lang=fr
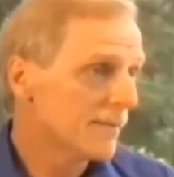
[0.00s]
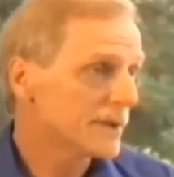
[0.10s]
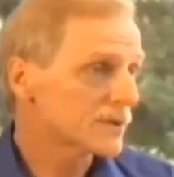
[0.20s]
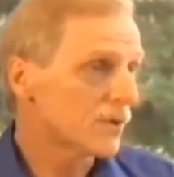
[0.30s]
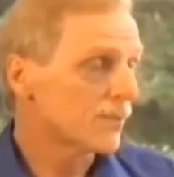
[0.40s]

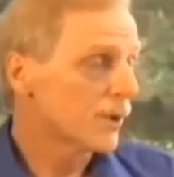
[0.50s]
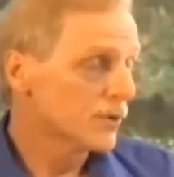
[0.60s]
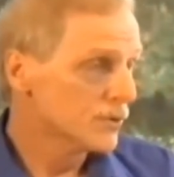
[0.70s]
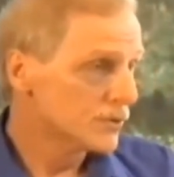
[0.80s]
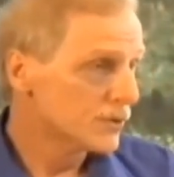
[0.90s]
Parce qu'on
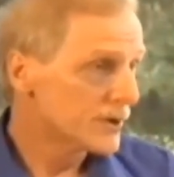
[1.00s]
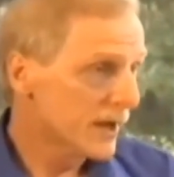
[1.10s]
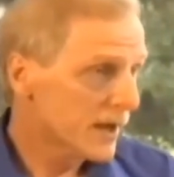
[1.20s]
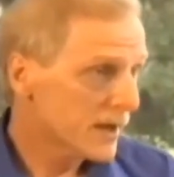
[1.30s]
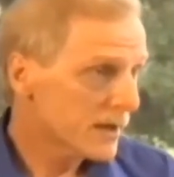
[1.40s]
pollue tout le temps.
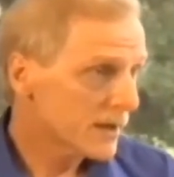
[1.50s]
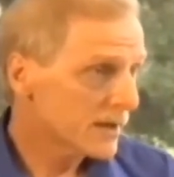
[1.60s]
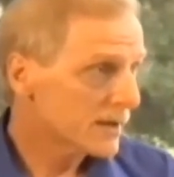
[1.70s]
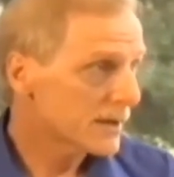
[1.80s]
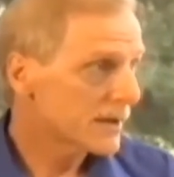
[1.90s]

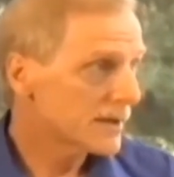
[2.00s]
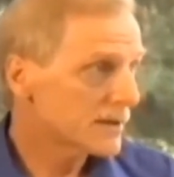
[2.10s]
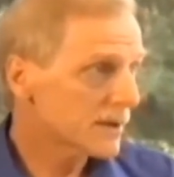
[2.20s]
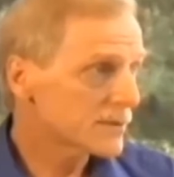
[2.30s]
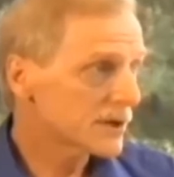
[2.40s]

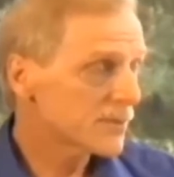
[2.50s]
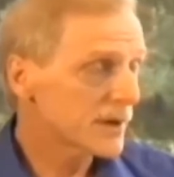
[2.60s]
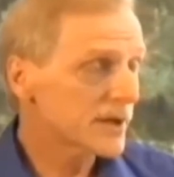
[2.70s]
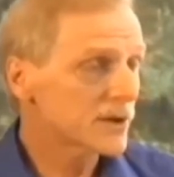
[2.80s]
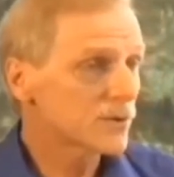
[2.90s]
Euh, comme
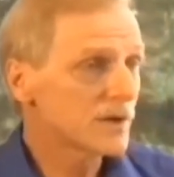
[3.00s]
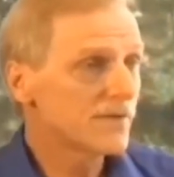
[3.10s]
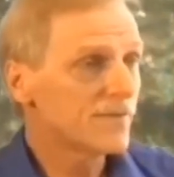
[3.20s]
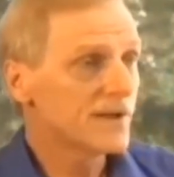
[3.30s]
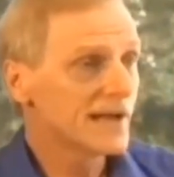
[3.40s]
j'expliquais tantôt,
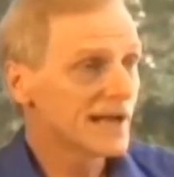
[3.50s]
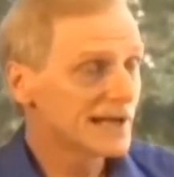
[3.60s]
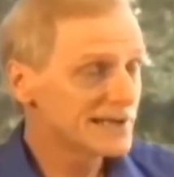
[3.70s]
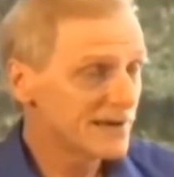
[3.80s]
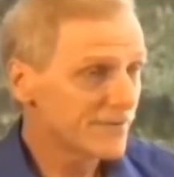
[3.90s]
les,
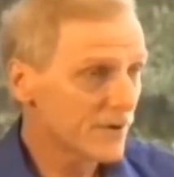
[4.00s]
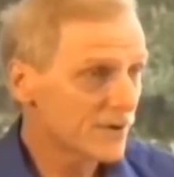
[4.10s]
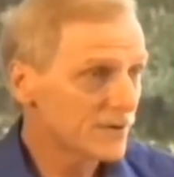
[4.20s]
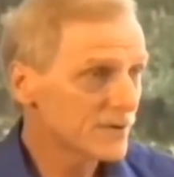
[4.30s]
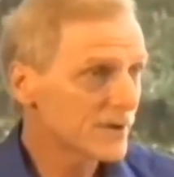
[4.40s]
glaciers
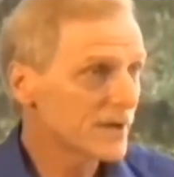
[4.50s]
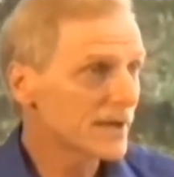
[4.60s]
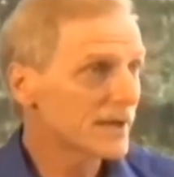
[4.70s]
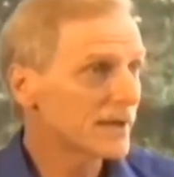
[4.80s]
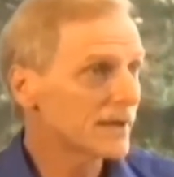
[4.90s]
fondent,
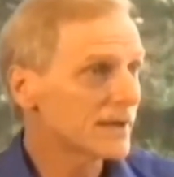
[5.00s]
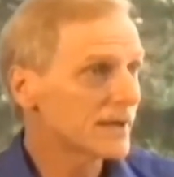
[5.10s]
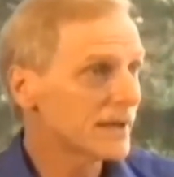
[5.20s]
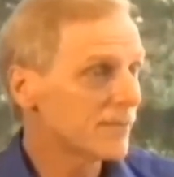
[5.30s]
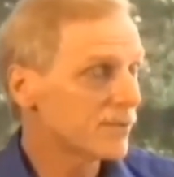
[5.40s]

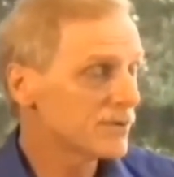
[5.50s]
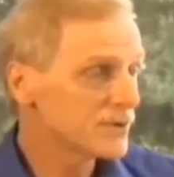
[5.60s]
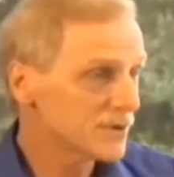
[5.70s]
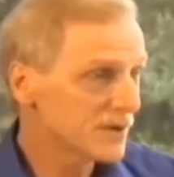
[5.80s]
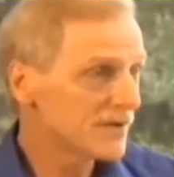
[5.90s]
la,
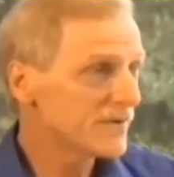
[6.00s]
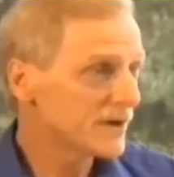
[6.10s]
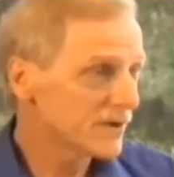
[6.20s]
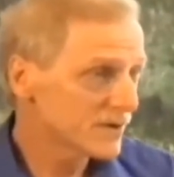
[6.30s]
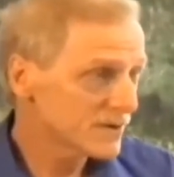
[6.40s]
pollution, les
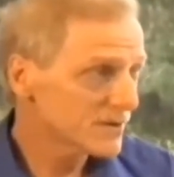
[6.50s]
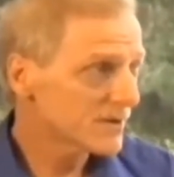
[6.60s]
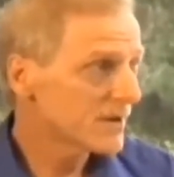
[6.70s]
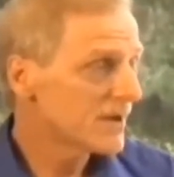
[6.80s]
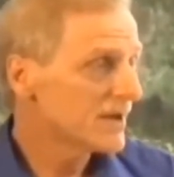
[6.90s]
virus. Euh,
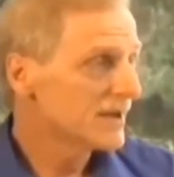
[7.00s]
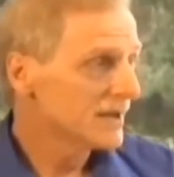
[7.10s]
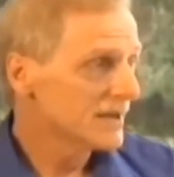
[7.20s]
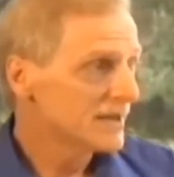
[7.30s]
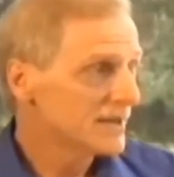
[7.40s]

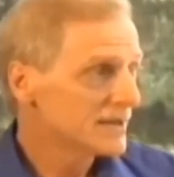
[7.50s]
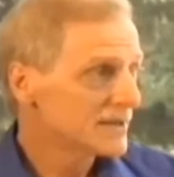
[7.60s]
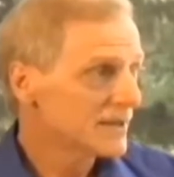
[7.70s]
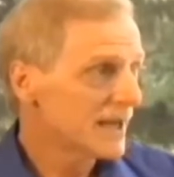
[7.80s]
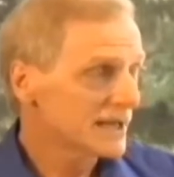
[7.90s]

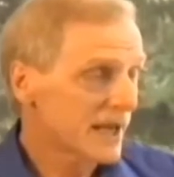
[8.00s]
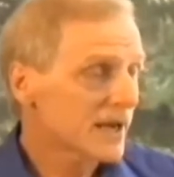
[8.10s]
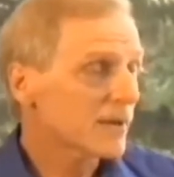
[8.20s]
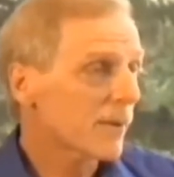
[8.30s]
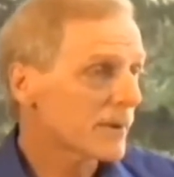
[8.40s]
la
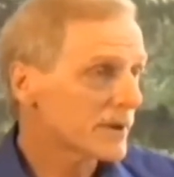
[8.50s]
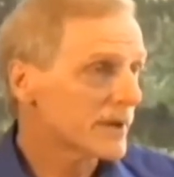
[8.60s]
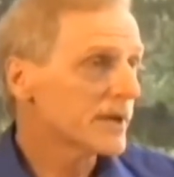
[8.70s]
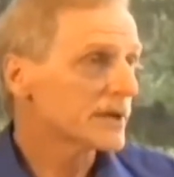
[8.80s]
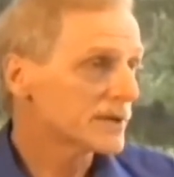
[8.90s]
Terre, à un moment
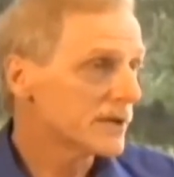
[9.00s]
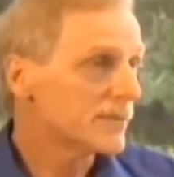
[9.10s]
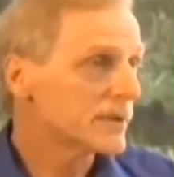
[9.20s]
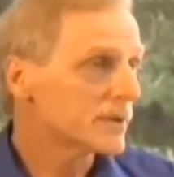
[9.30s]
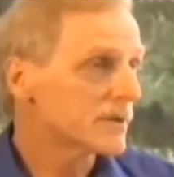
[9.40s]
donné, a ses
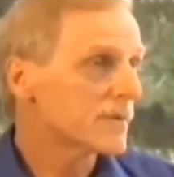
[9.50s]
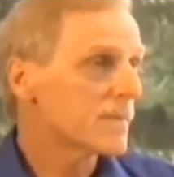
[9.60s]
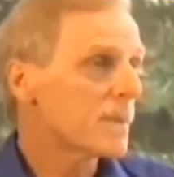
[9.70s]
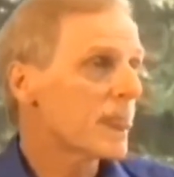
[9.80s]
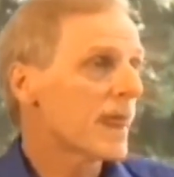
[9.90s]
limites.
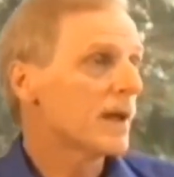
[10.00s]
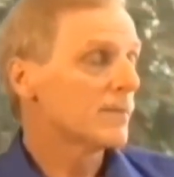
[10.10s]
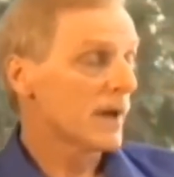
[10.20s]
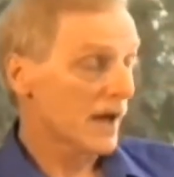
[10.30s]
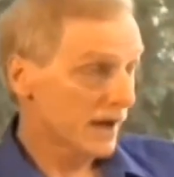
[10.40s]

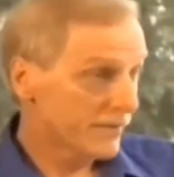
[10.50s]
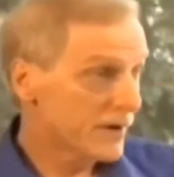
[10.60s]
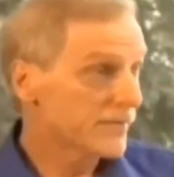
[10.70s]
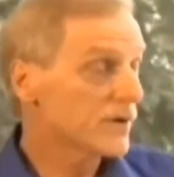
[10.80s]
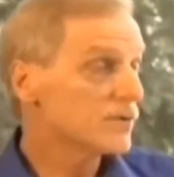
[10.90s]
Mais elle
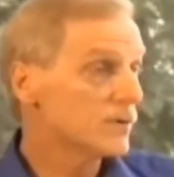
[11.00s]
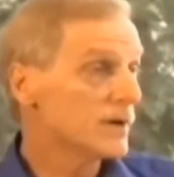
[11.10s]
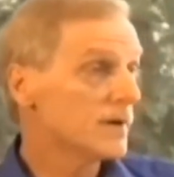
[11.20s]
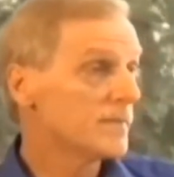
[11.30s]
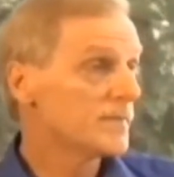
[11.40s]
va évoluer.